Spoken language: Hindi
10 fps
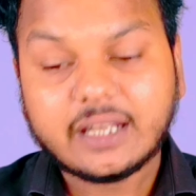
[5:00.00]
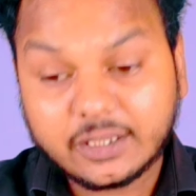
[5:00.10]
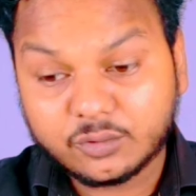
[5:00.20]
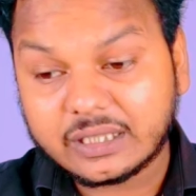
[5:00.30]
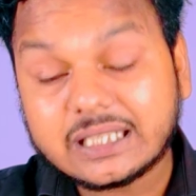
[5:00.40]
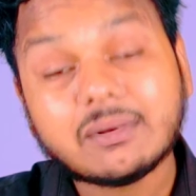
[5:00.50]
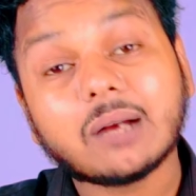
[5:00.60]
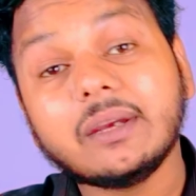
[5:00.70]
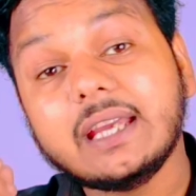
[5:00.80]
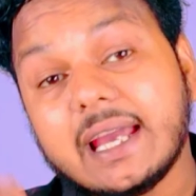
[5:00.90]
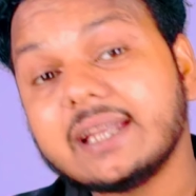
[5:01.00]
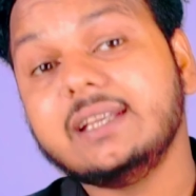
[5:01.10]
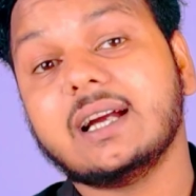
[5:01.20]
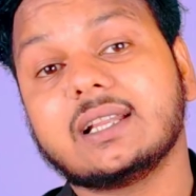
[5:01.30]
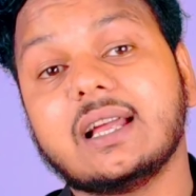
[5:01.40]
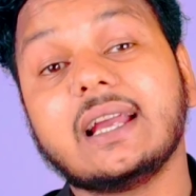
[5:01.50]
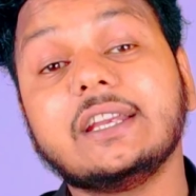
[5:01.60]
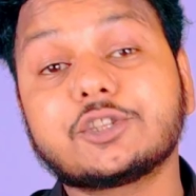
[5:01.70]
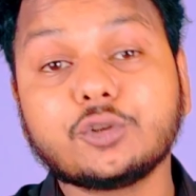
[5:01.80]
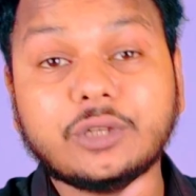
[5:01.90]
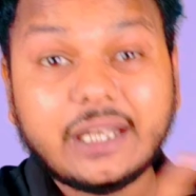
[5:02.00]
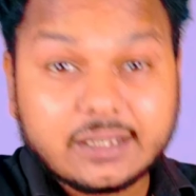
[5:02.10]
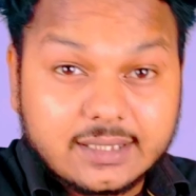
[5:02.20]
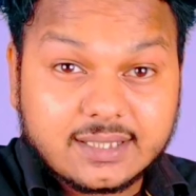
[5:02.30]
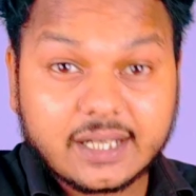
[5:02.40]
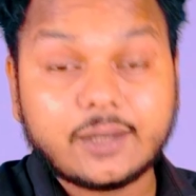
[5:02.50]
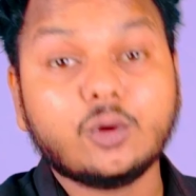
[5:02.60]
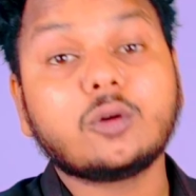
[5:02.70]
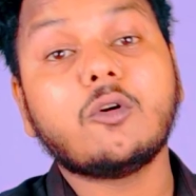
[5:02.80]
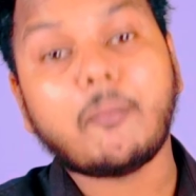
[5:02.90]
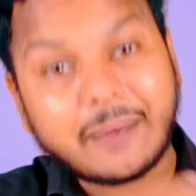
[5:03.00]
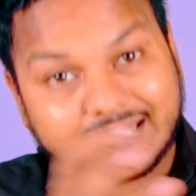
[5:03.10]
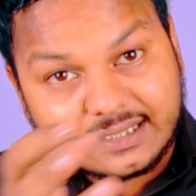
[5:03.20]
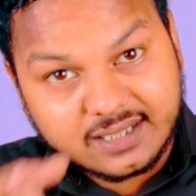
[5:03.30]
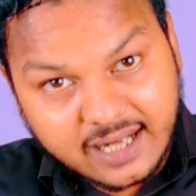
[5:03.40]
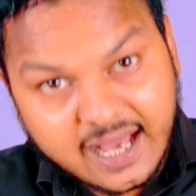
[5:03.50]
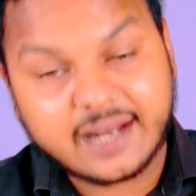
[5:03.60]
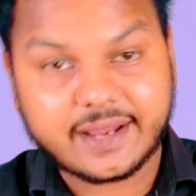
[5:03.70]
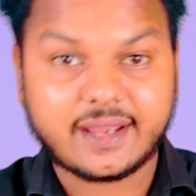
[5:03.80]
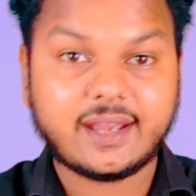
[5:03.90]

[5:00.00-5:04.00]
लेकिन उनके दिमाग में यह नहीं आता कि जो ये इतने सारे लोग वो पैसा चढ़ा रहे